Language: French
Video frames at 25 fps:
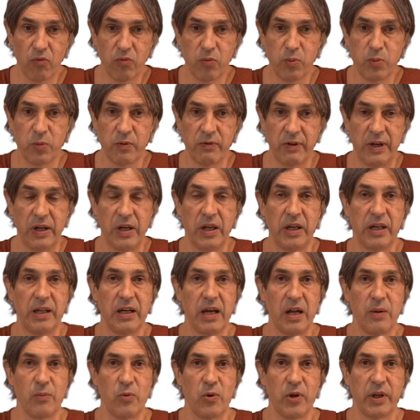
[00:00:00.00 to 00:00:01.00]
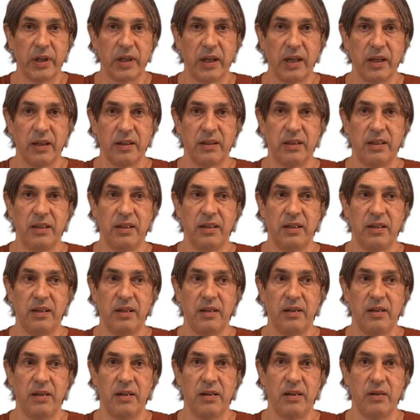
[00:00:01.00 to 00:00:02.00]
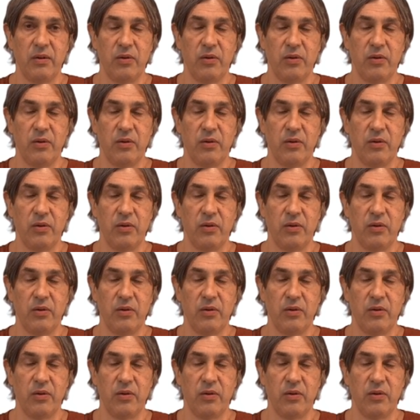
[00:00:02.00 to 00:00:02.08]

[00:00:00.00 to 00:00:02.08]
Vous pouvez également écrire des,